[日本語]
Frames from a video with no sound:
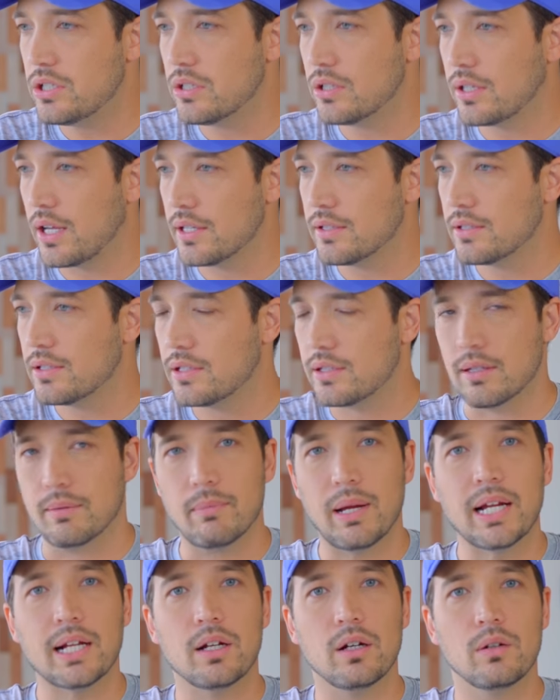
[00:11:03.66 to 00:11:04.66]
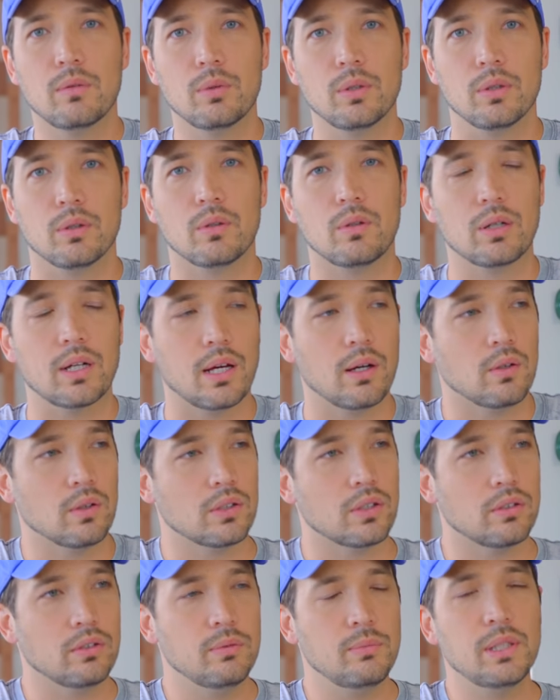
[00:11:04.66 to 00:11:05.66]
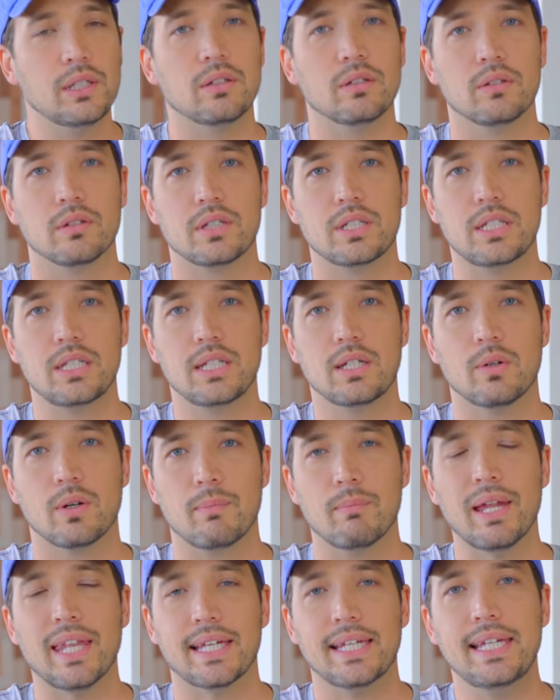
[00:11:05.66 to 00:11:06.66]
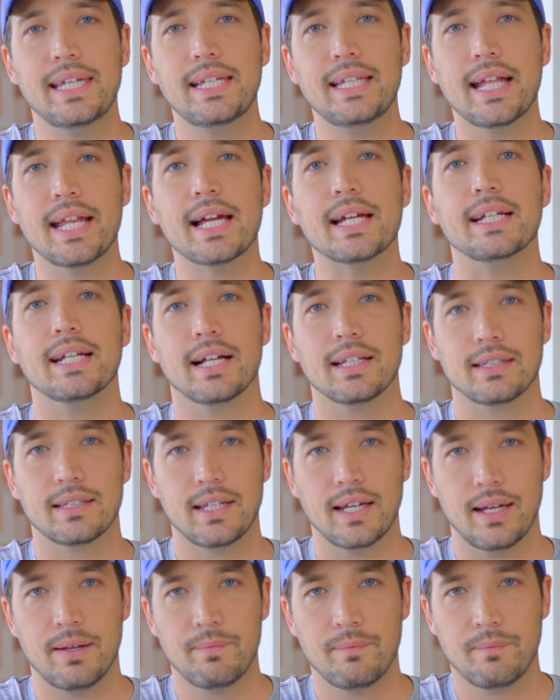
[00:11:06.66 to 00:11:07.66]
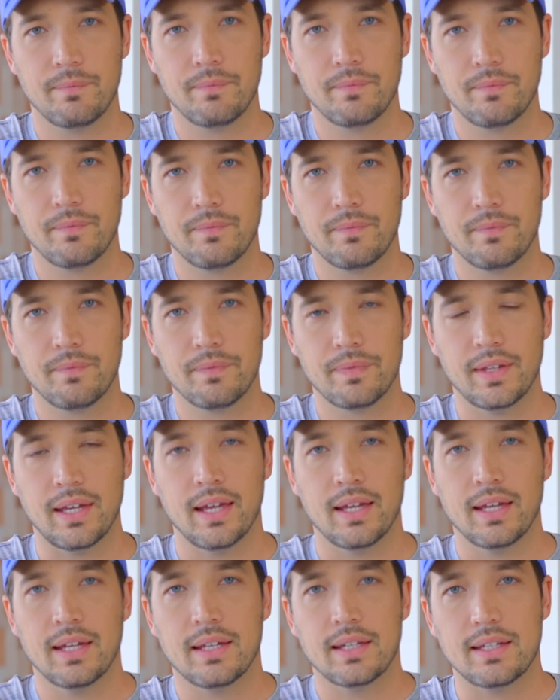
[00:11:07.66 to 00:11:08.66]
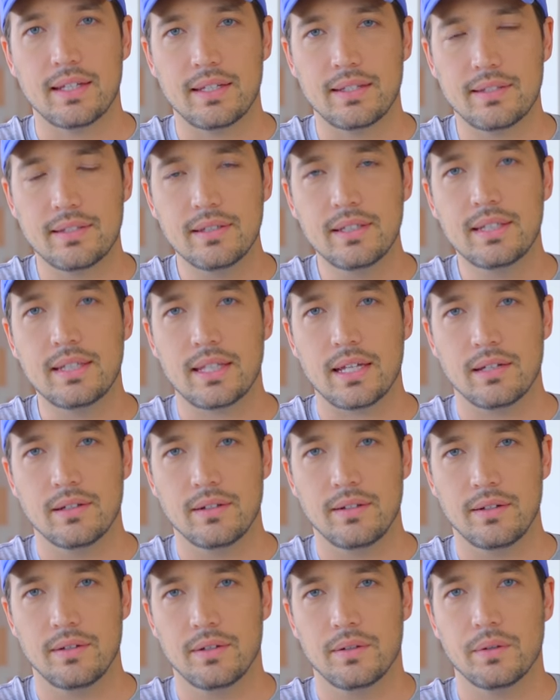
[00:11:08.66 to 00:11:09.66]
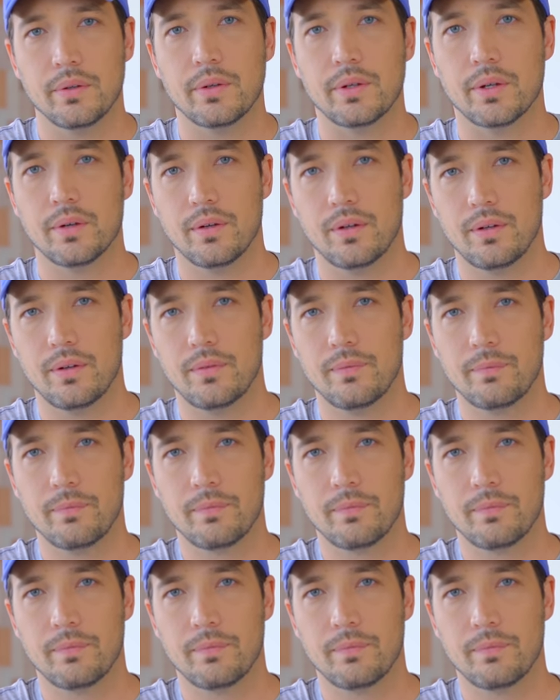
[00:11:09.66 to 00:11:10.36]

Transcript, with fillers: しゅうかんずつに毎回思うの、これ海くんの シーディー 俺まだ聞いてないなって。で気づいてるのよ。